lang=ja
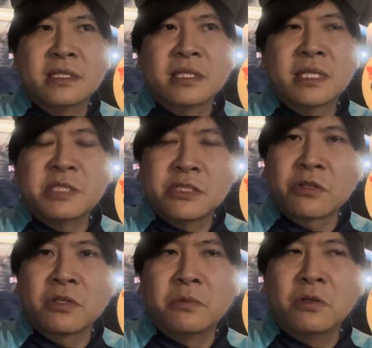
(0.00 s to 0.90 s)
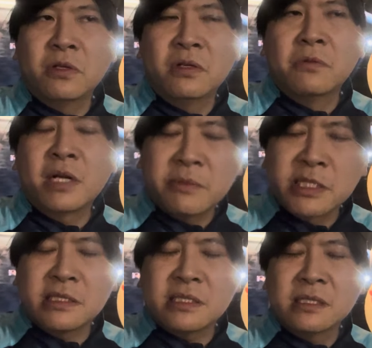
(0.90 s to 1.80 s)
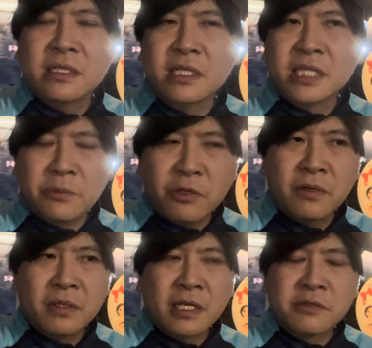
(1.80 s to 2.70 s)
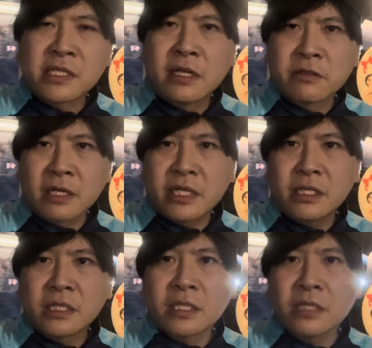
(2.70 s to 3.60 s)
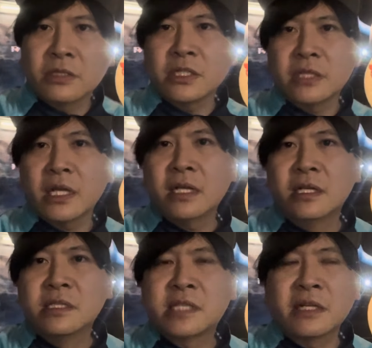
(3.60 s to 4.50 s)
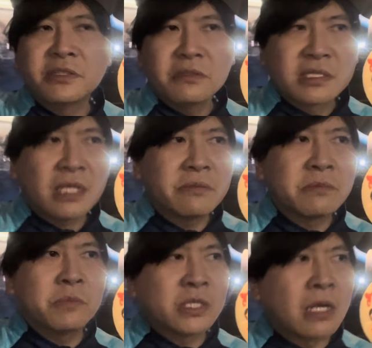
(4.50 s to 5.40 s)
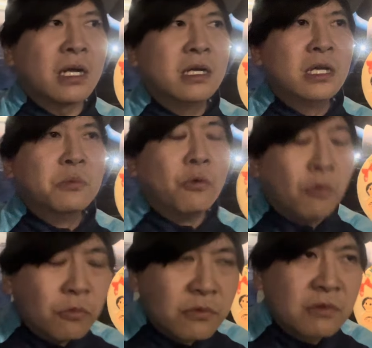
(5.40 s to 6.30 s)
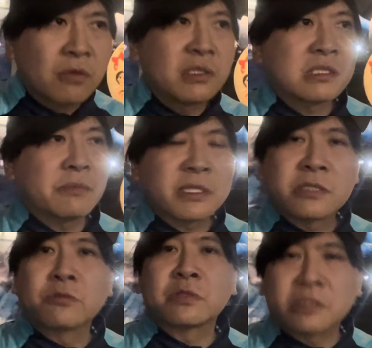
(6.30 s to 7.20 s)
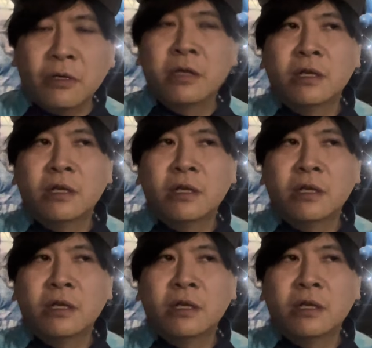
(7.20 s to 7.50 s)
厳しい状況も分かります。でも、可能性がある限り戦っていって、残留つかめたら、もう本当に素晴らしいことですよ。